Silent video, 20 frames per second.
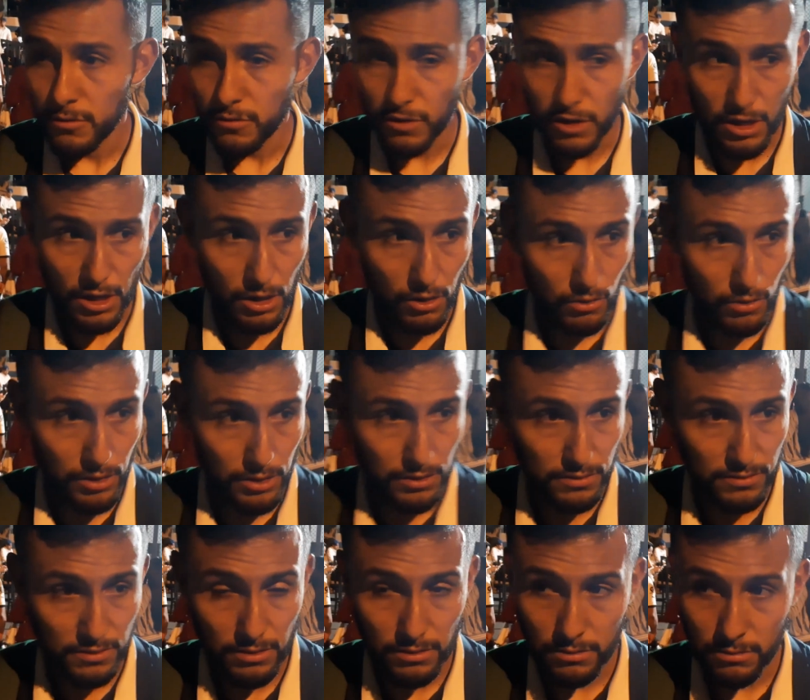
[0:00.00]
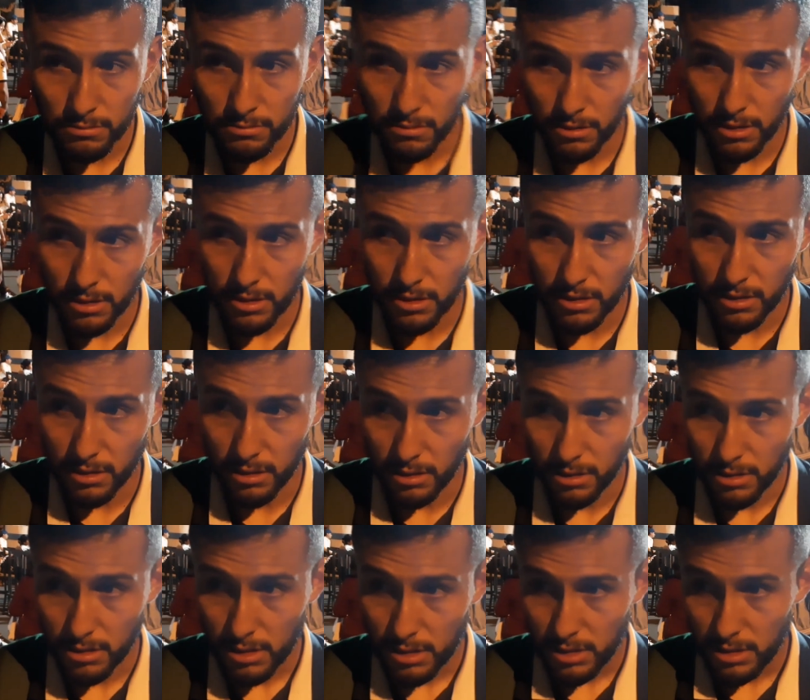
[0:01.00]
Sí, ya lo dijiste, ¿no? Eh,
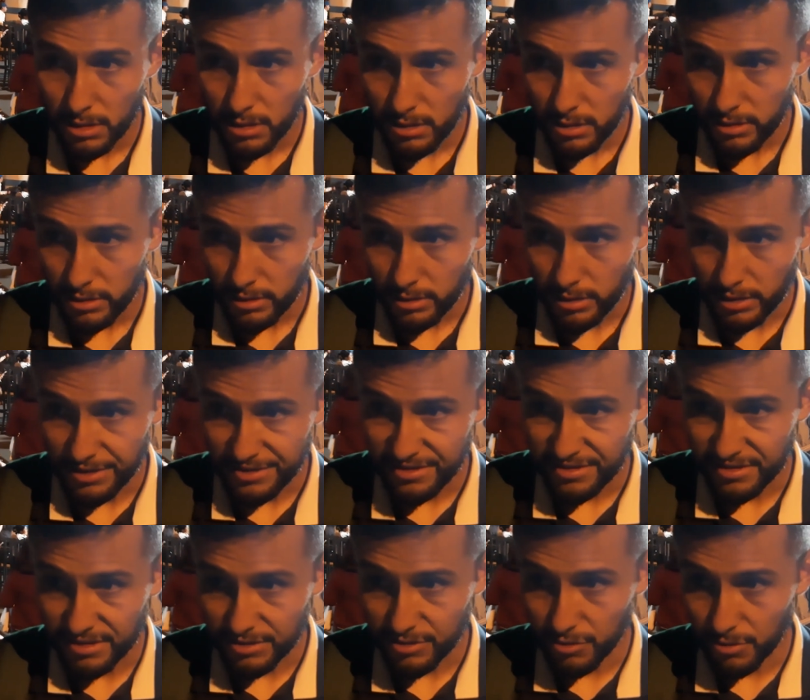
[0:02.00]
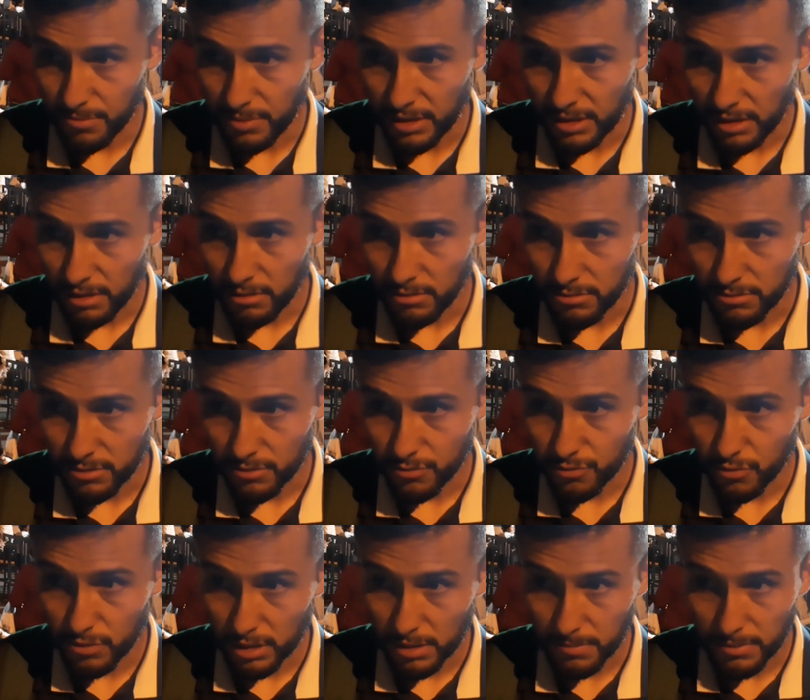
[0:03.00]
es, complicado, no tenemos
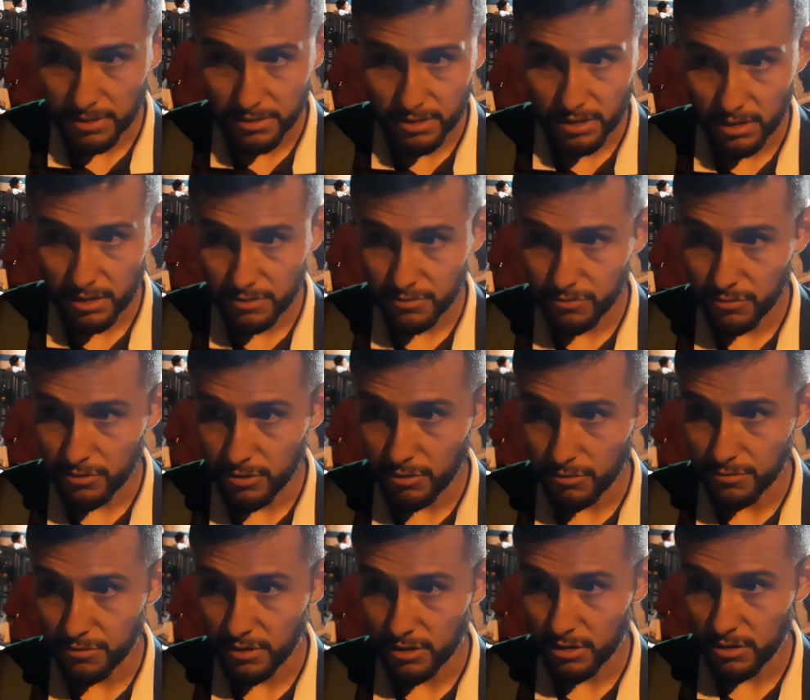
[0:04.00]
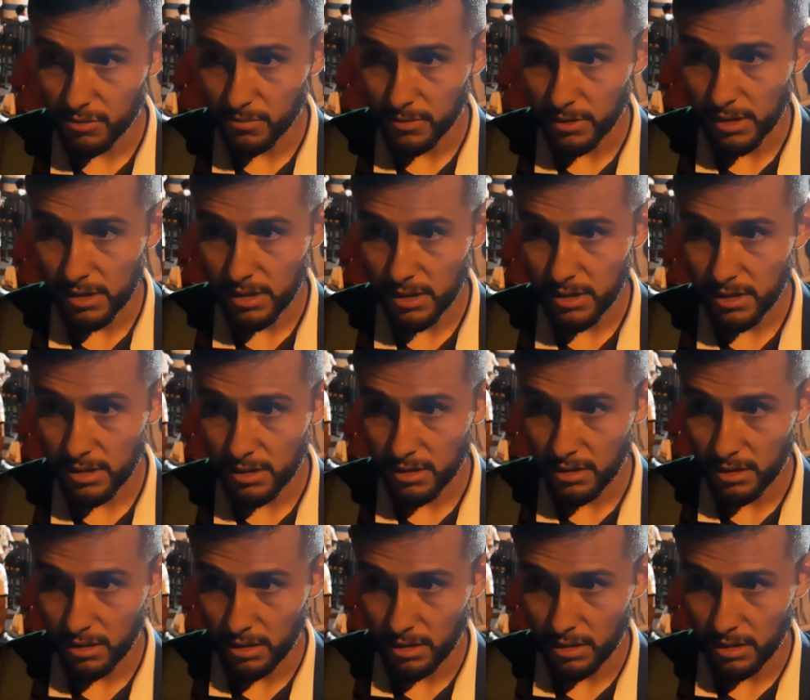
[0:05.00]
un gran plantel, eso no es ningún secreto para nadie.